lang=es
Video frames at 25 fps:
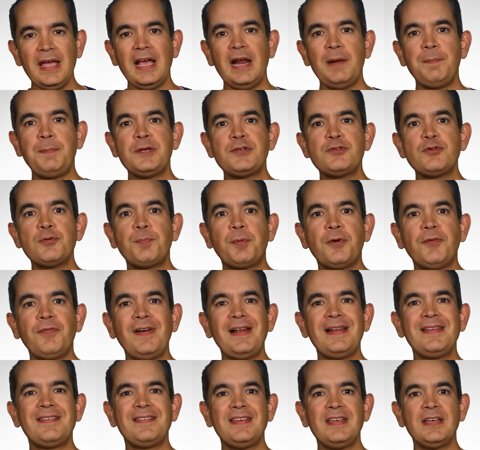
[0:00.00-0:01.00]
El Picture
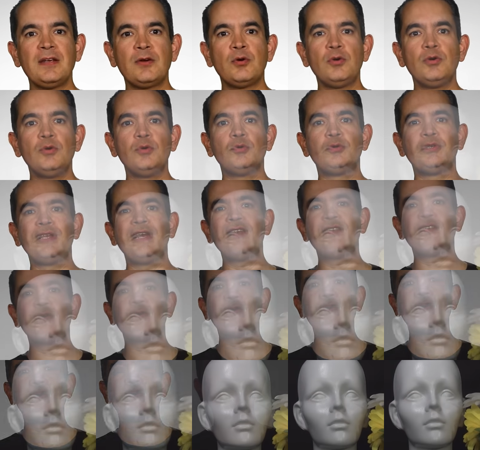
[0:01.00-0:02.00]
Profile 5 utiliza
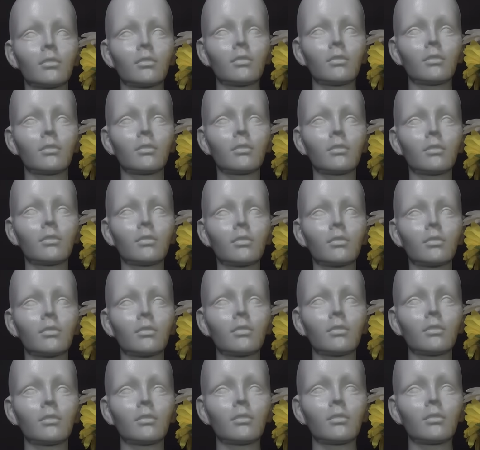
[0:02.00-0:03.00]
una de las cinegamas
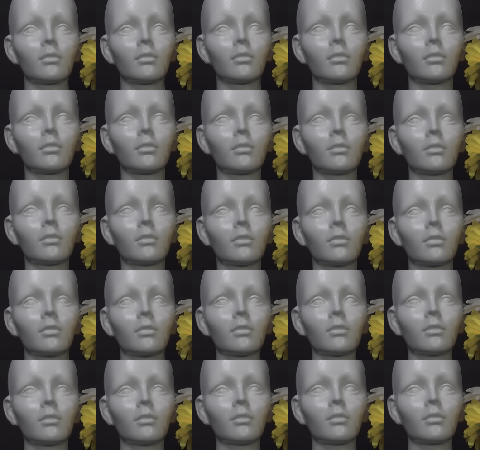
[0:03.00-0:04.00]
que han sido
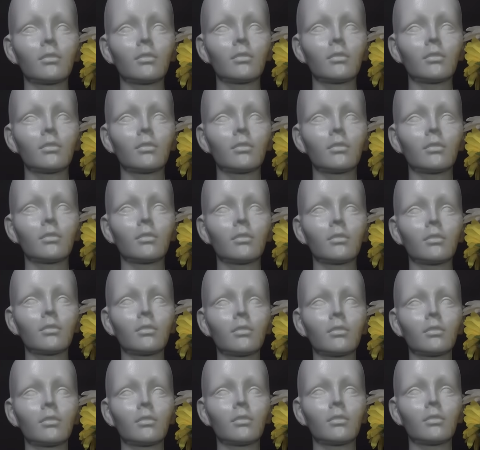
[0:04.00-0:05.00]
diseñadas para
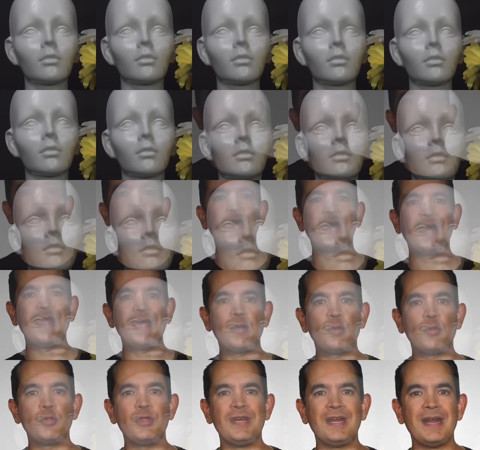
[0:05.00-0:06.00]
proporcionarnos un mayor
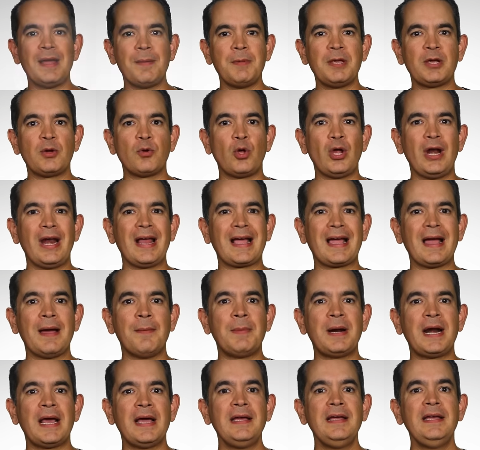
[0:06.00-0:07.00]
rango dinámico de la
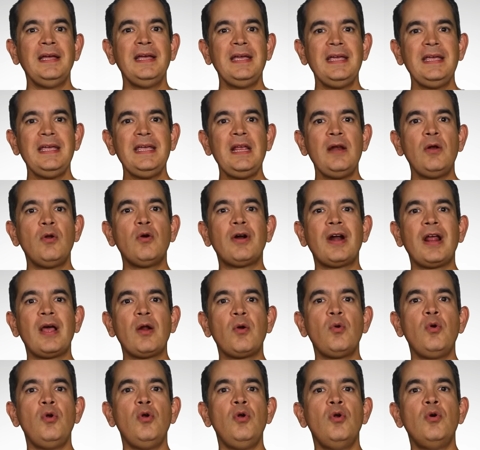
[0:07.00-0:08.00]
cámara y
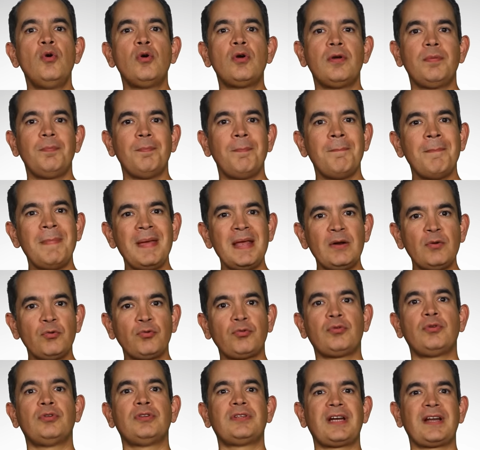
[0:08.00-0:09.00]
lograr un look
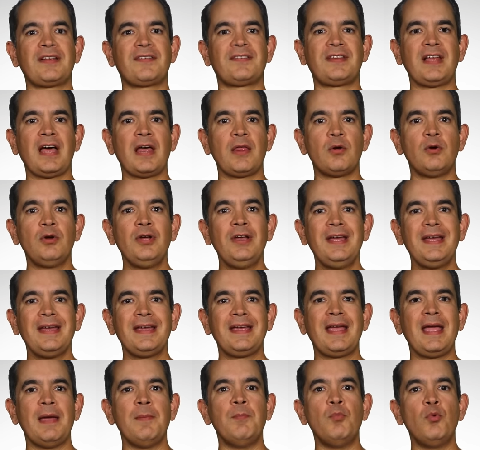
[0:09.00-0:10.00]
menos contrastado
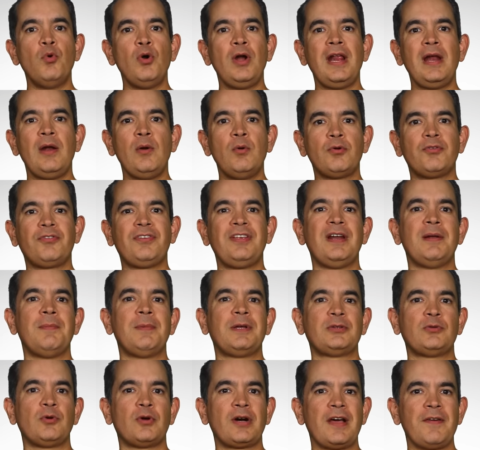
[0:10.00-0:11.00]
que emule el look
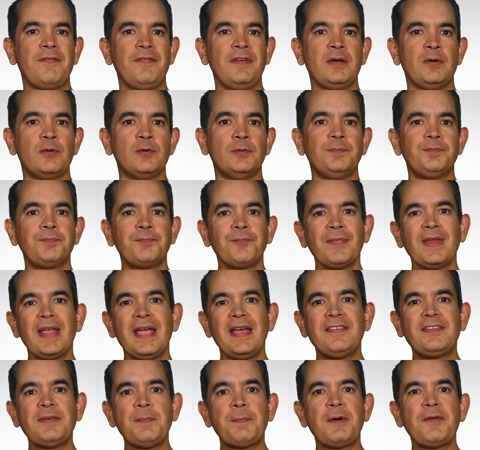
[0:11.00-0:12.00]
cinematográfico.
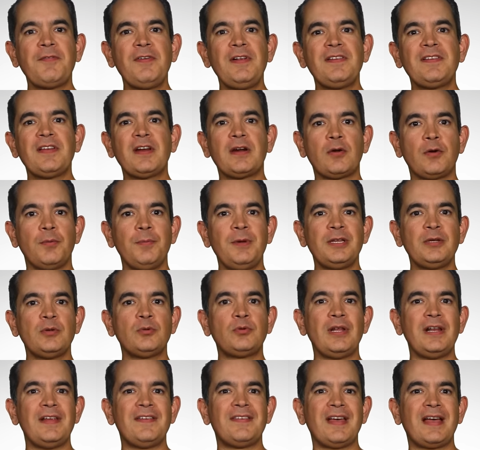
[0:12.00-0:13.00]
Este perfil se recomienda
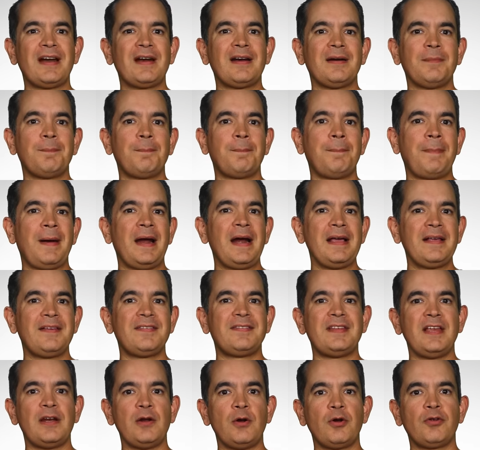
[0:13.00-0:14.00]
utilizar para
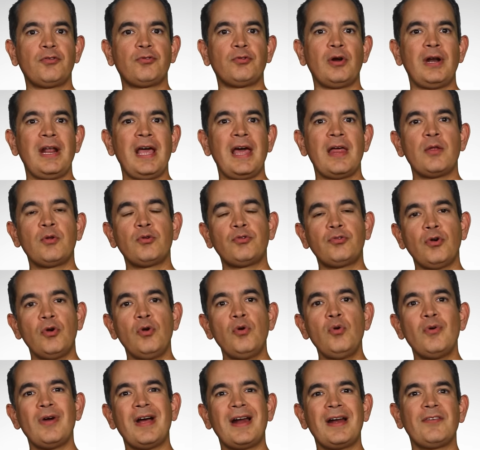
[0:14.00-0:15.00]
exteriores soleados
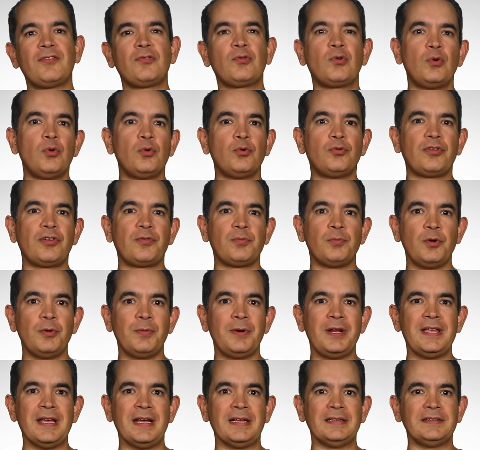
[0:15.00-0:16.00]
o lugares con luces muy
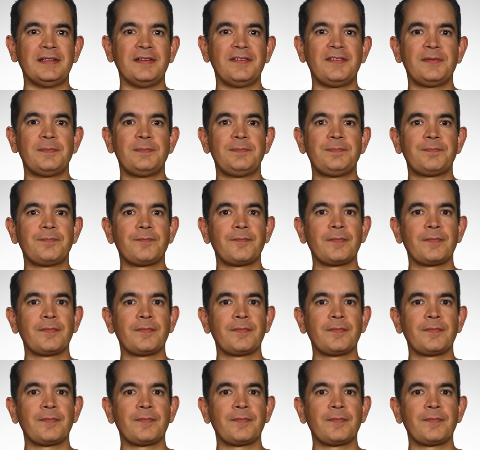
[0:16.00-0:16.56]
brillantes.